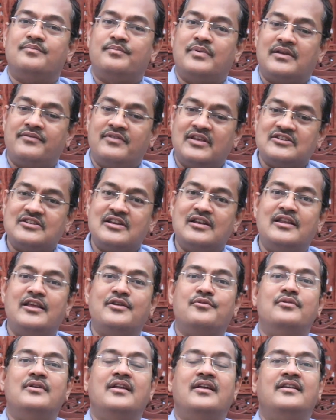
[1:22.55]
పర్వేక్షణ
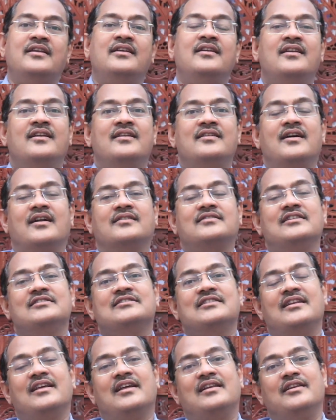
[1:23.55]
లేకుండానే డాక్టర్ల
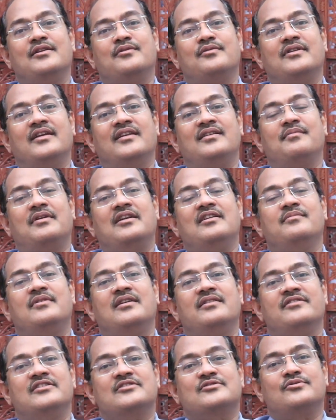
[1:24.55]
సలహా లేకుండానే మళ్ళీ
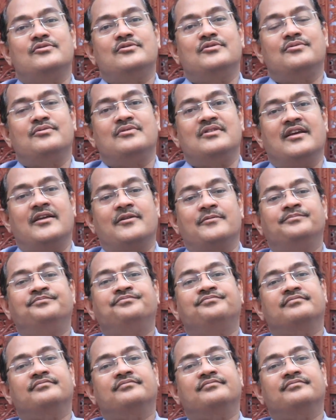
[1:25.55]
మళ్ళీ వేసుకుంటూ ఉంటారు